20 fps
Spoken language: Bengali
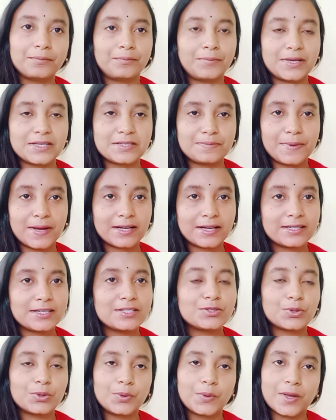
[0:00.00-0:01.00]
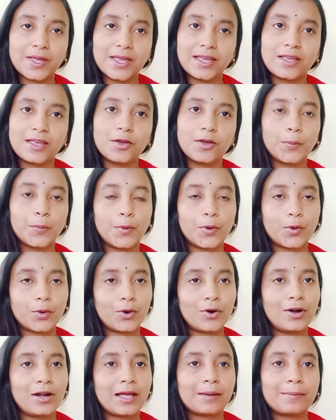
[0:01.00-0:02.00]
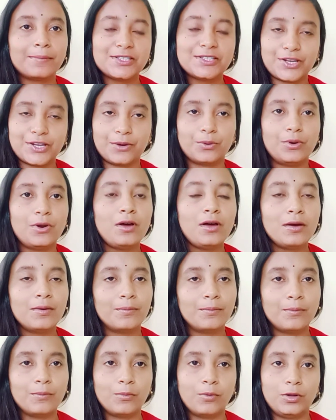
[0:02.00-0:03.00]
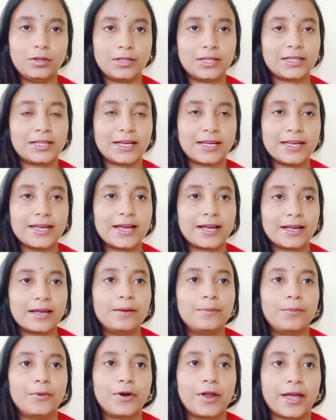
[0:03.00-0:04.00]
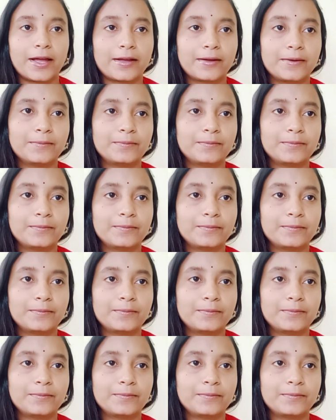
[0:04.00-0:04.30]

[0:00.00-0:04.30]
ফেস প্যাকটির জন্য কি কি উপকরণ লাগবে সেগুলো বলতে থাকি একের পর এক